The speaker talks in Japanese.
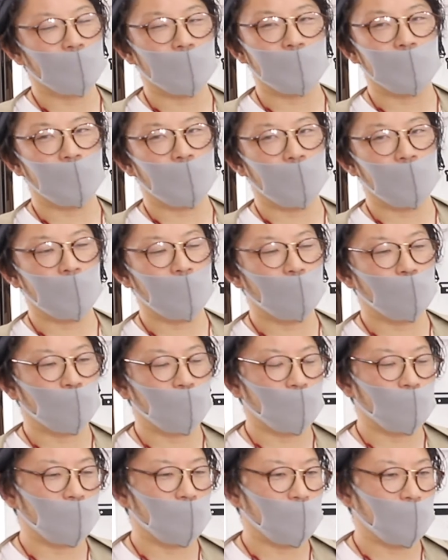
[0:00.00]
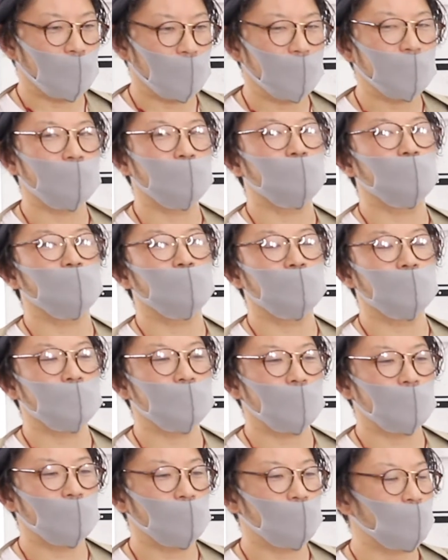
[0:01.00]
他じゃできないことできてると思うんで
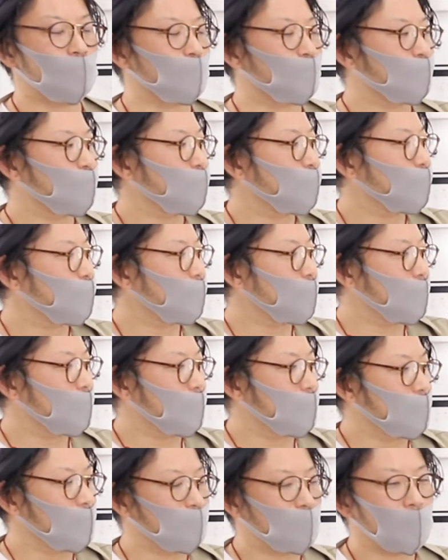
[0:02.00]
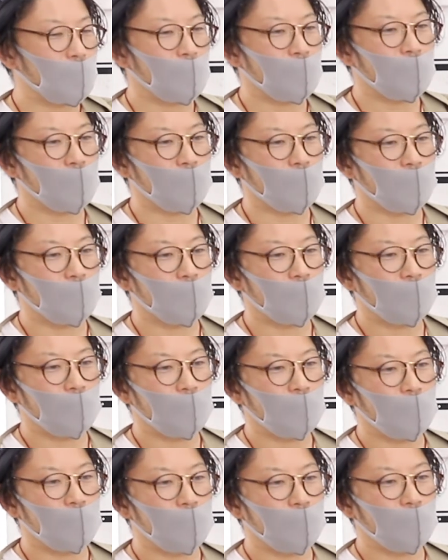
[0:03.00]
すけどやっぱり、
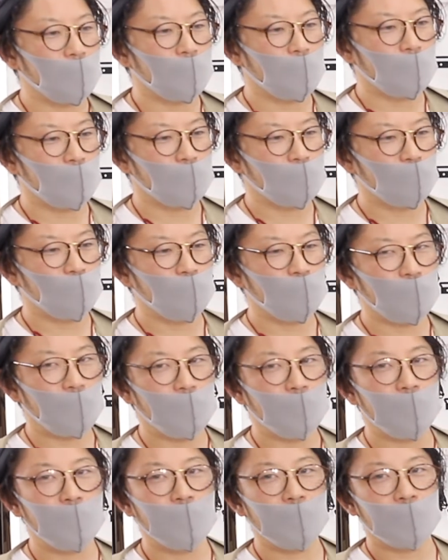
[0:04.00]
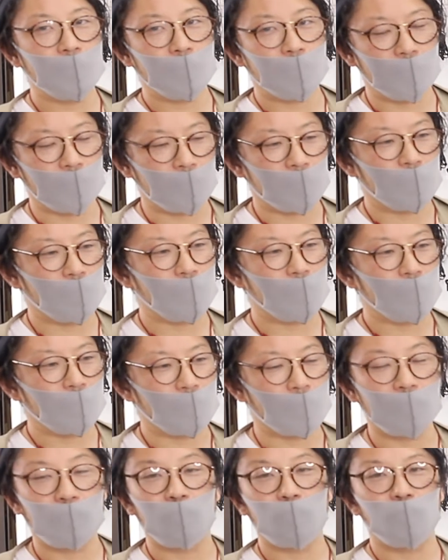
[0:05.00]
えー、そういうねイレギュラー
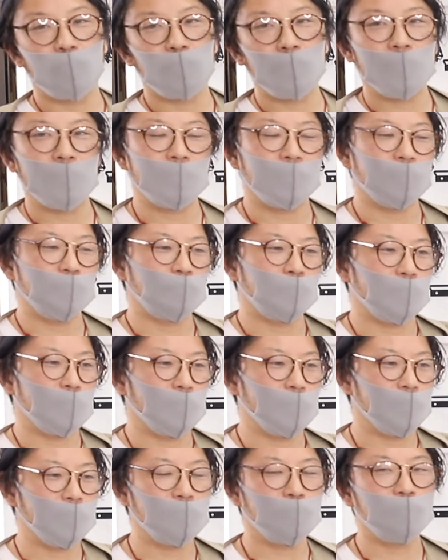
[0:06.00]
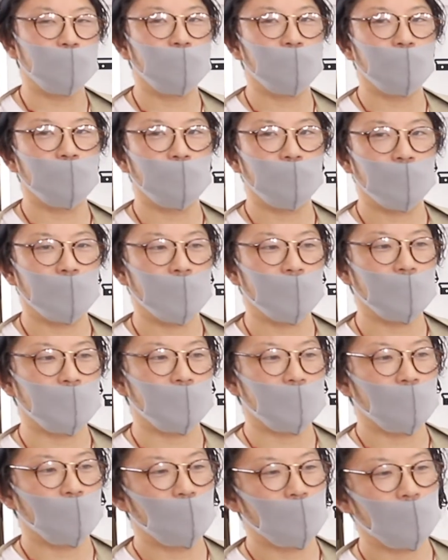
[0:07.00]
なカット方法だったりとか入れることによっ
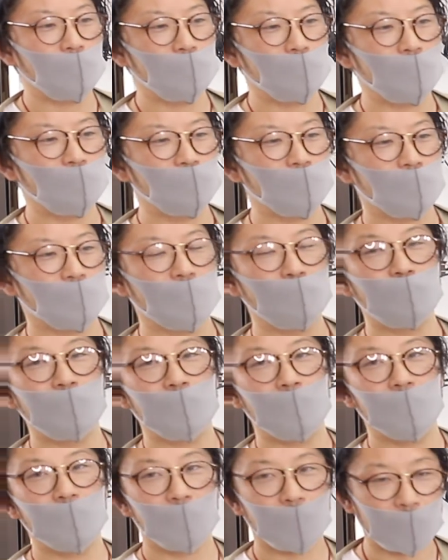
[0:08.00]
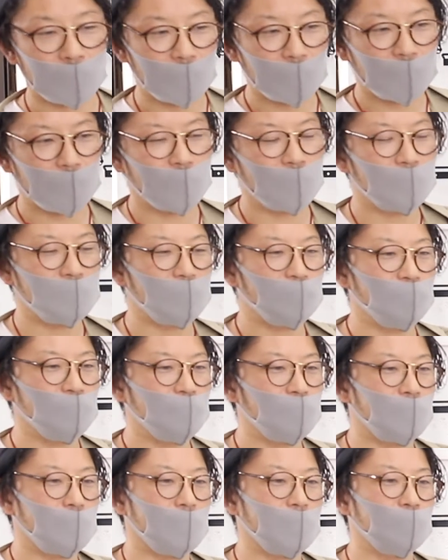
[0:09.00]
て他のサロンじゃ多分できない、えー、その
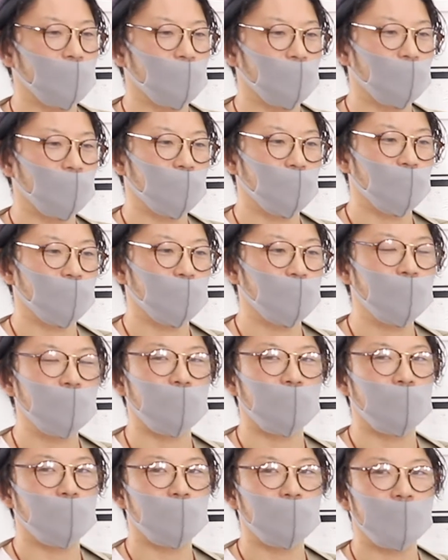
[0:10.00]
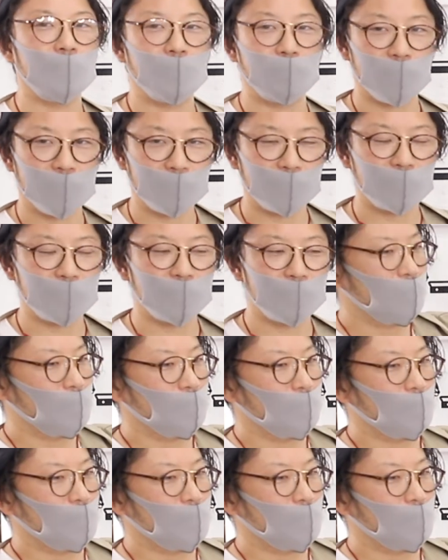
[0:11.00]
ようなカットっていうのもできます